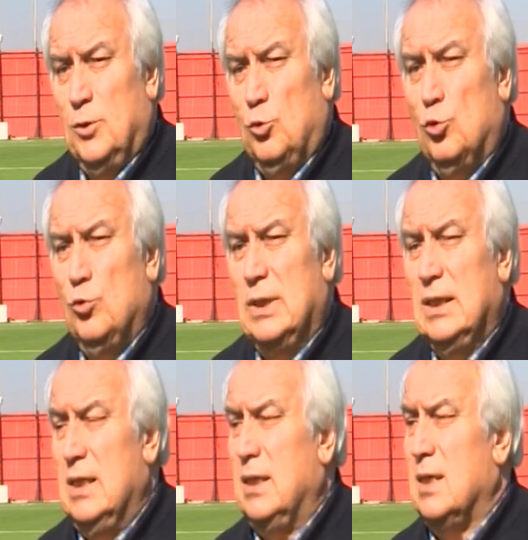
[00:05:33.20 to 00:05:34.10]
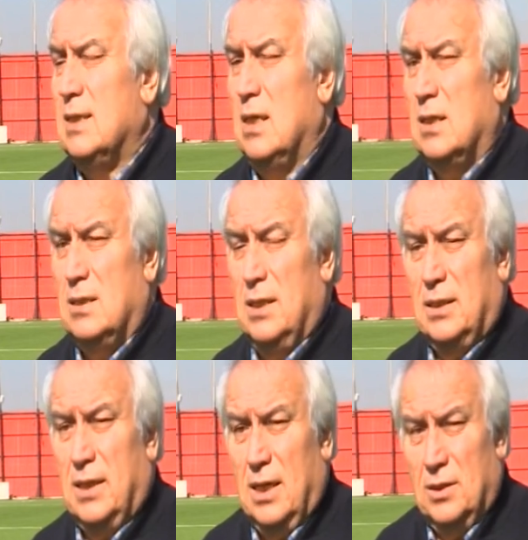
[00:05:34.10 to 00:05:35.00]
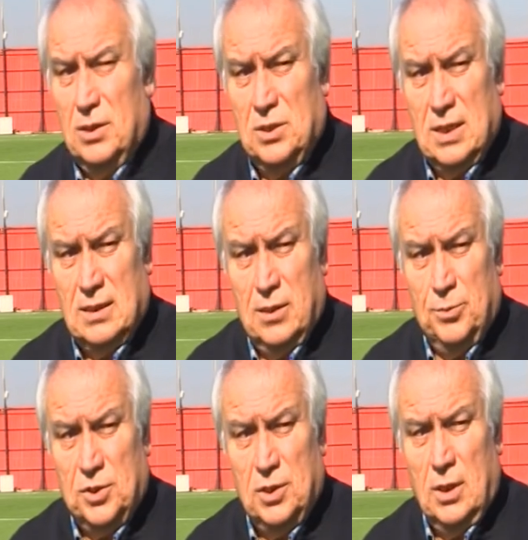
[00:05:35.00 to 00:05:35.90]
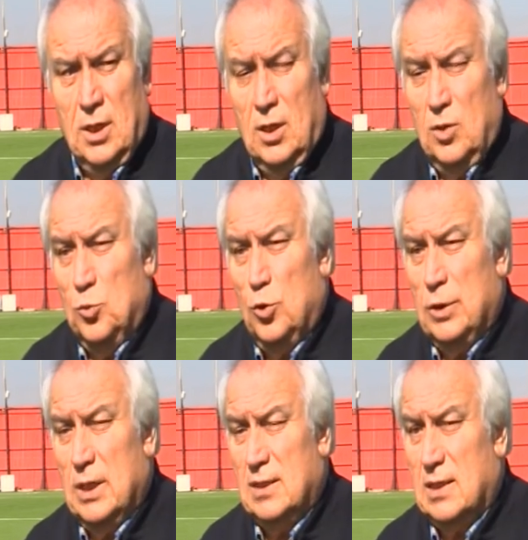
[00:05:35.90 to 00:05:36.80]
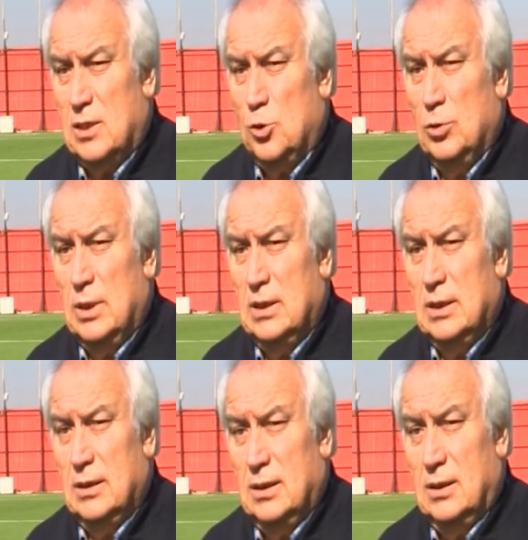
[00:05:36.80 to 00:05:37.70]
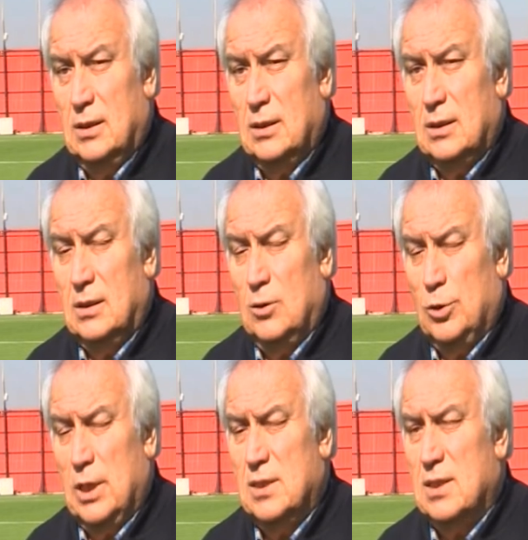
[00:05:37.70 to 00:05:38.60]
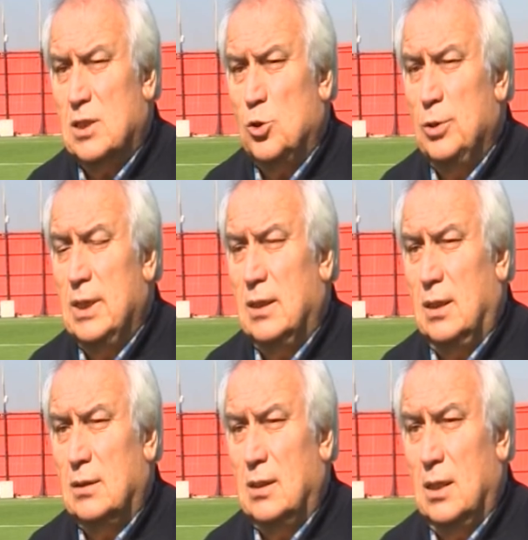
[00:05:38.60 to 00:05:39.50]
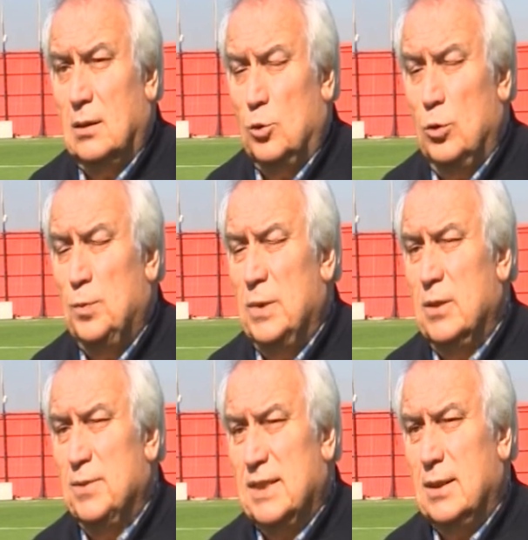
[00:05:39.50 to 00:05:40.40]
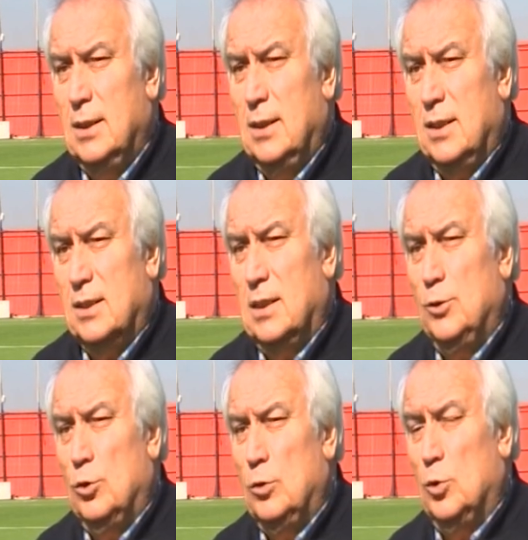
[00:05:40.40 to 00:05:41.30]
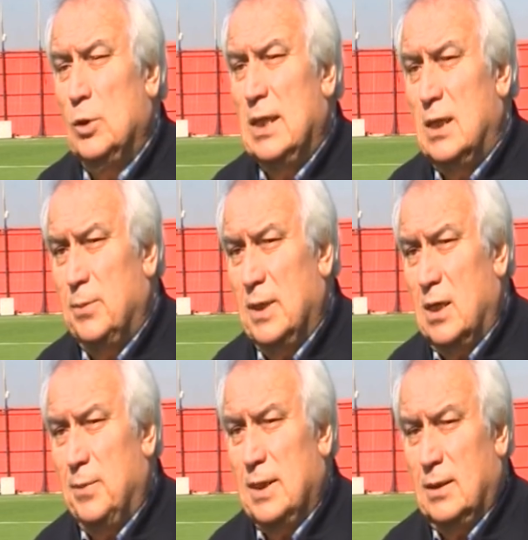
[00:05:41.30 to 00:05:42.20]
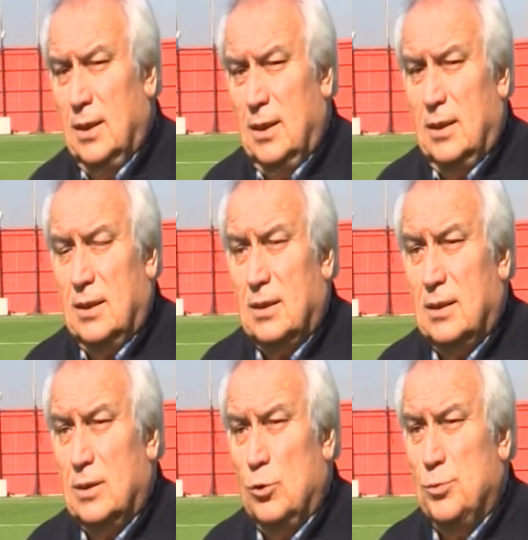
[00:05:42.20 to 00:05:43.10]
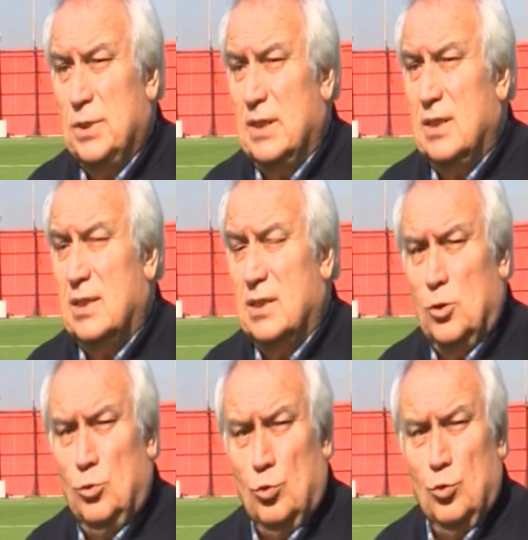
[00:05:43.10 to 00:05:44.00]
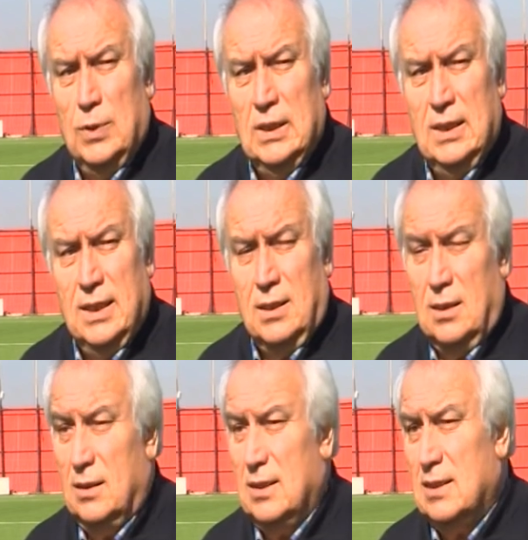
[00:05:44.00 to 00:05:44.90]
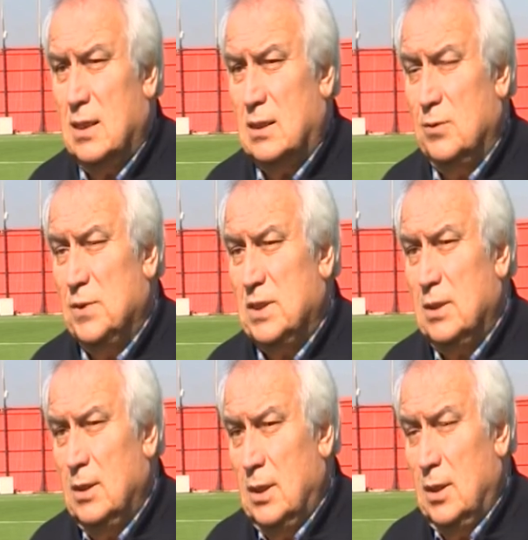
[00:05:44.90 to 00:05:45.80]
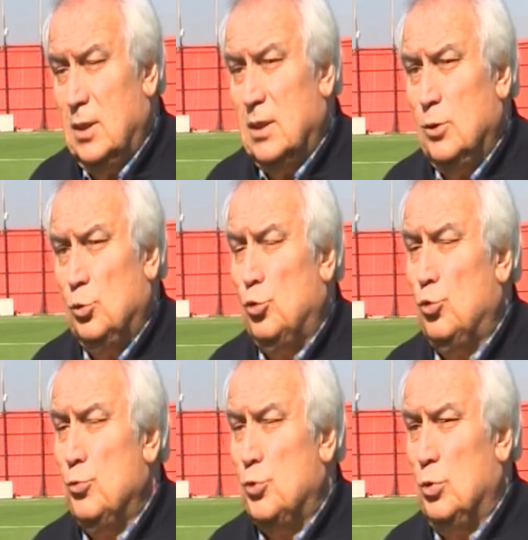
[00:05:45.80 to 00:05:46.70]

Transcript: turnuvalı lig esasına dayandıracağız demiştik bu organizasyonları e, organizasyonlara katılan kulüplerimizi sanıyorum onlarla beraber e, önümüzdeki sezon turnuvalı lig esasımızı e, oturtmuş